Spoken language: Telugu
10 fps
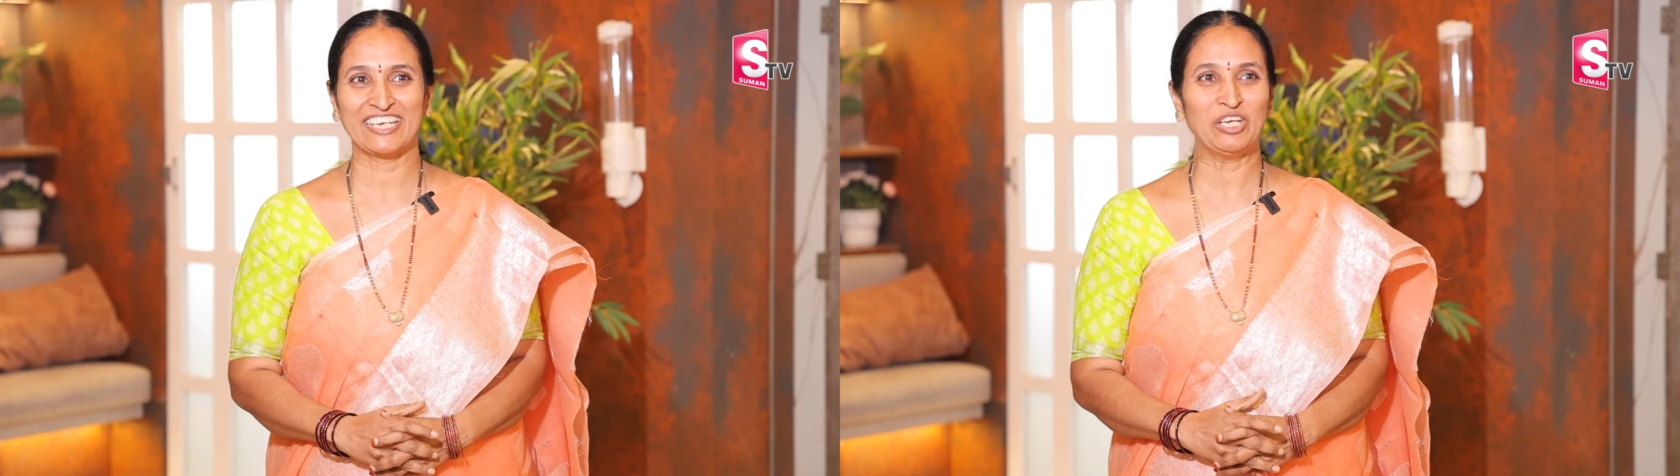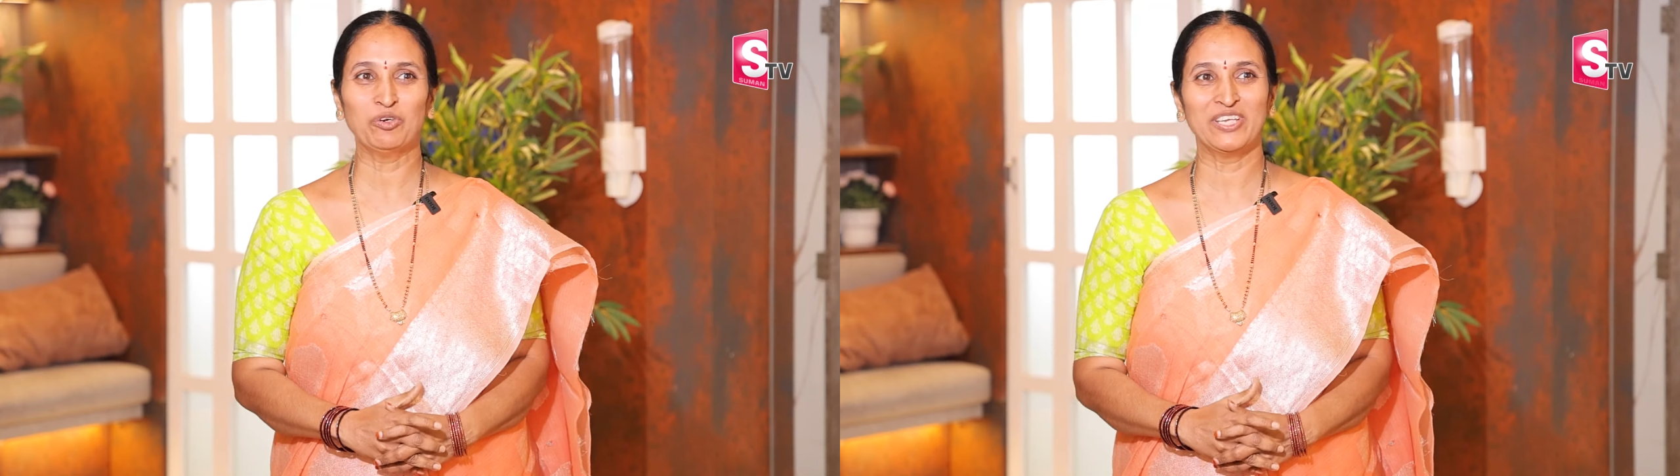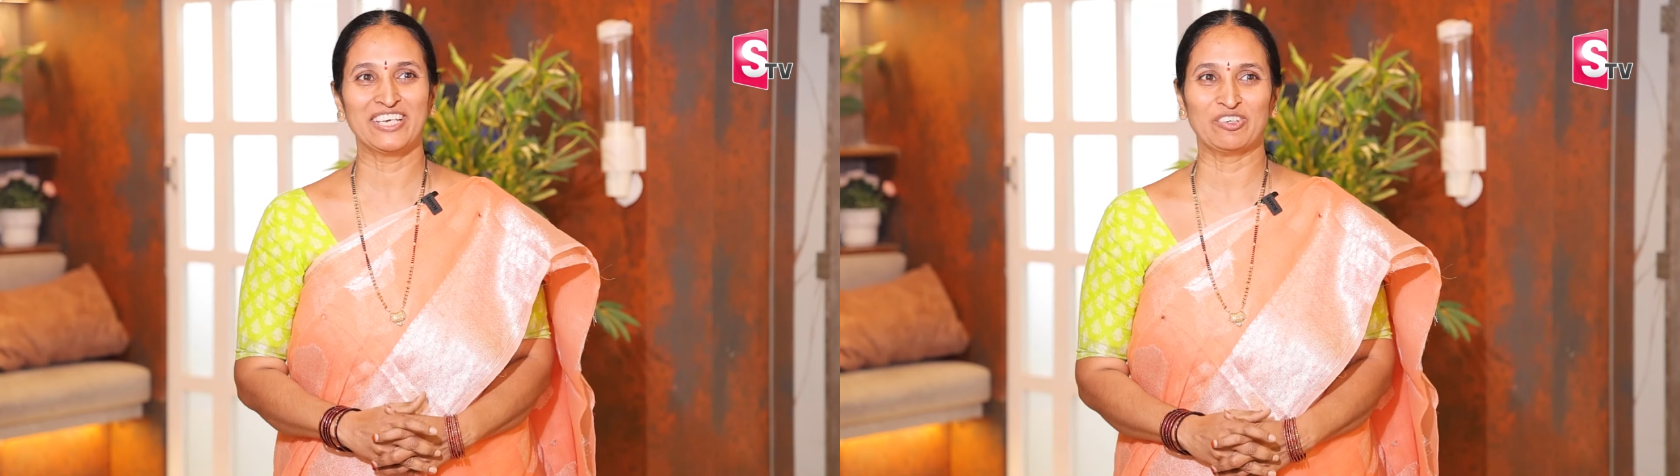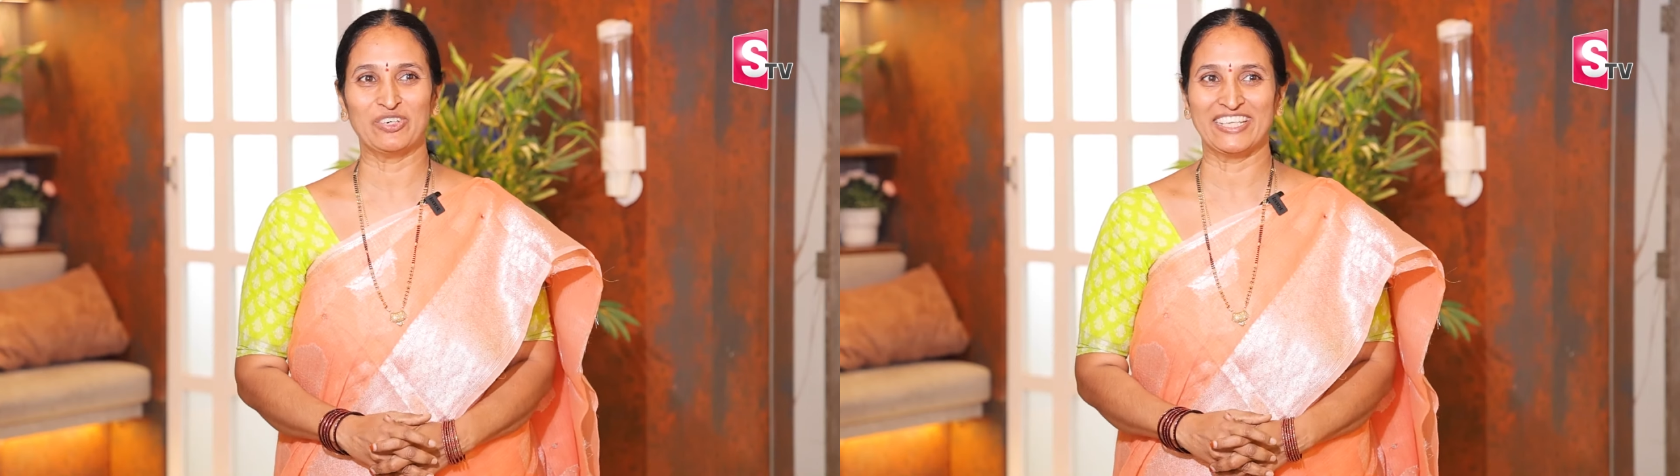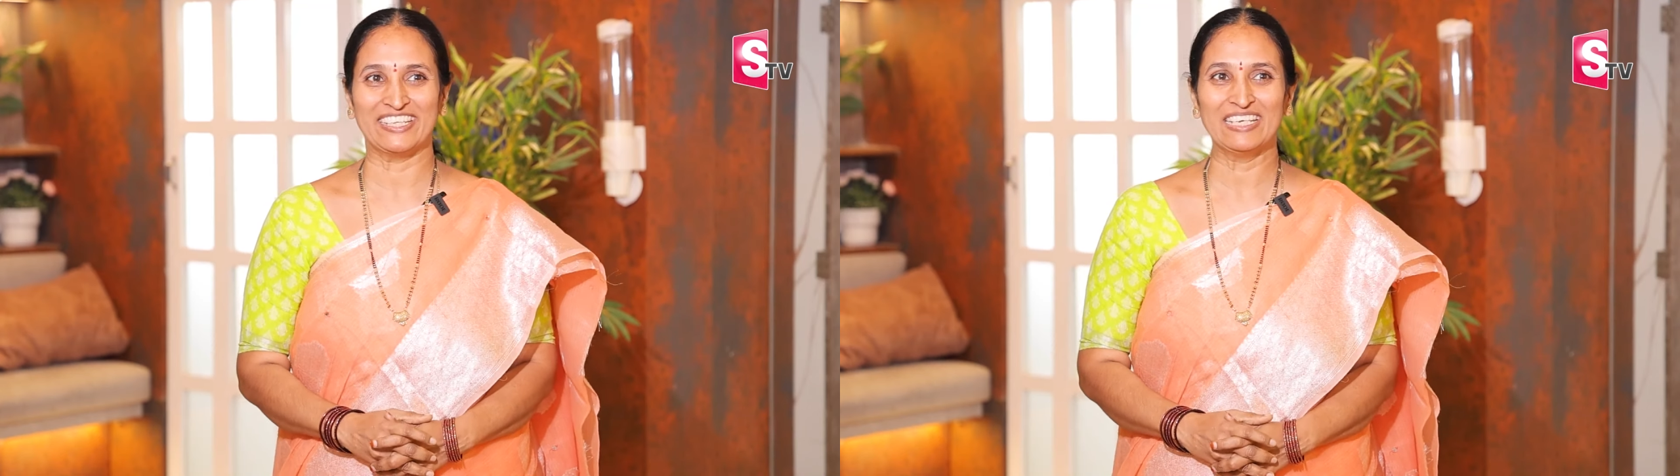రీయూనియన్
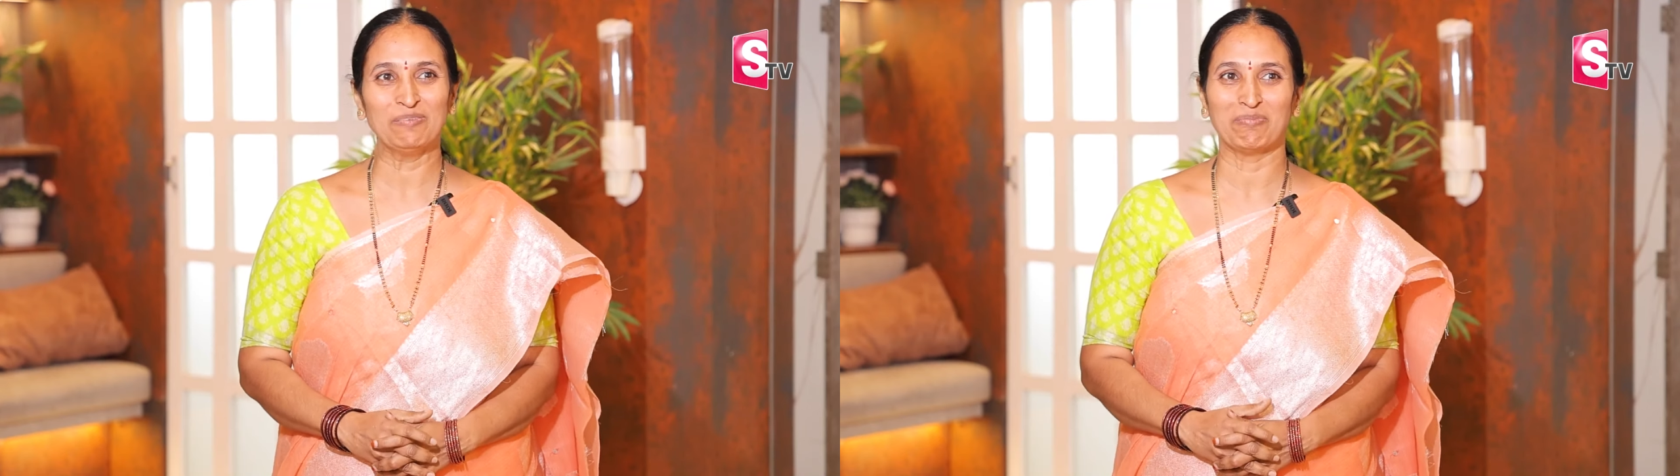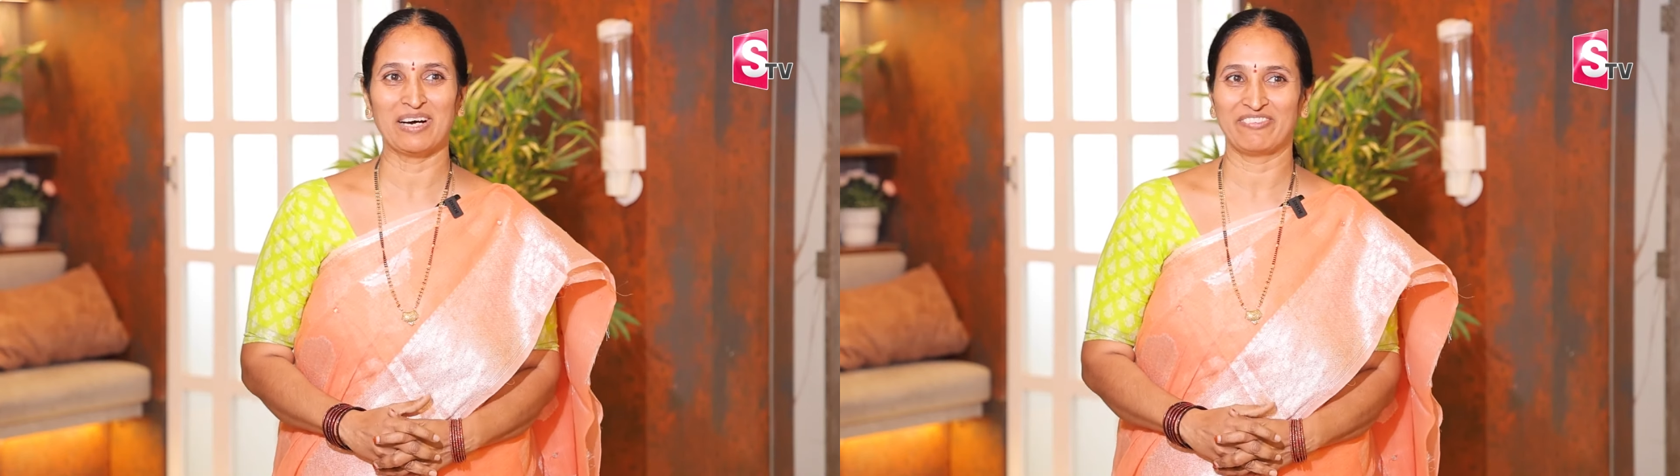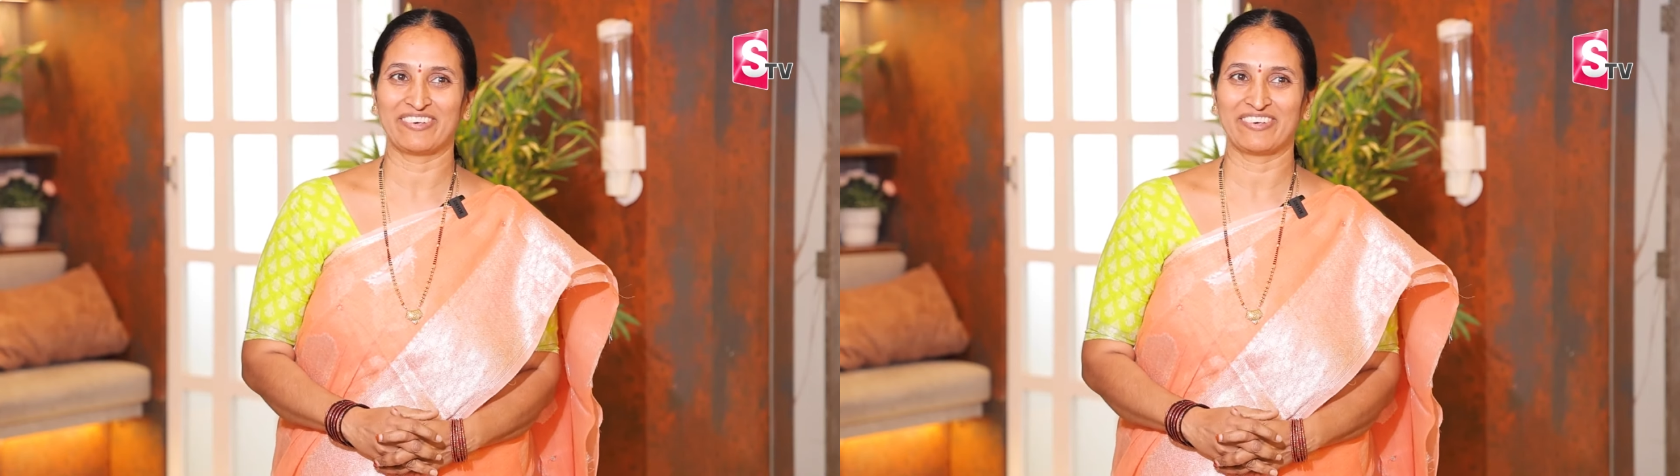ఉండింది మా